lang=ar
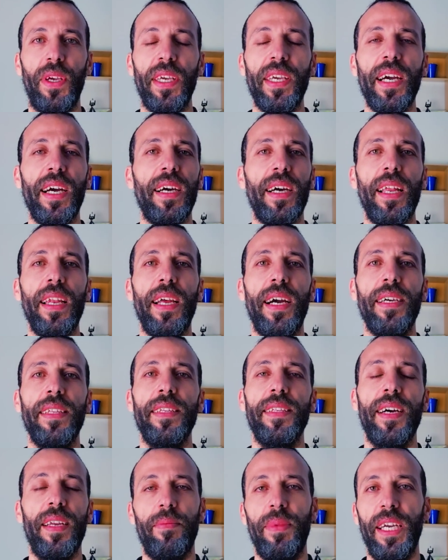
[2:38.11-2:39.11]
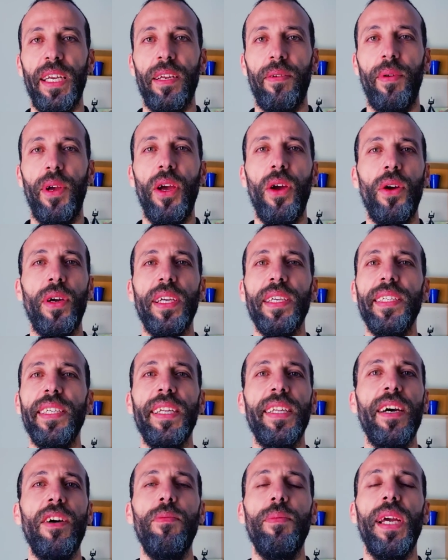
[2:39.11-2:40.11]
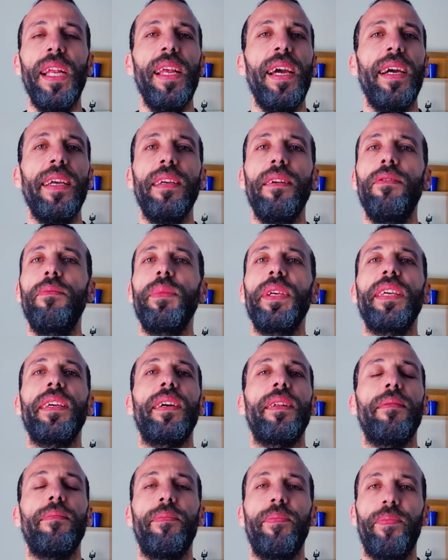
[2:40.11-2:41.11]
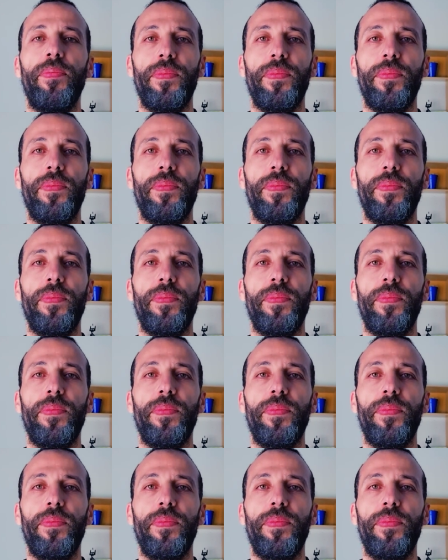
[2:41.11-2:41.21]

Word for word: هي أقل عدد أربعين يوم كنت تداوم عليها يوميا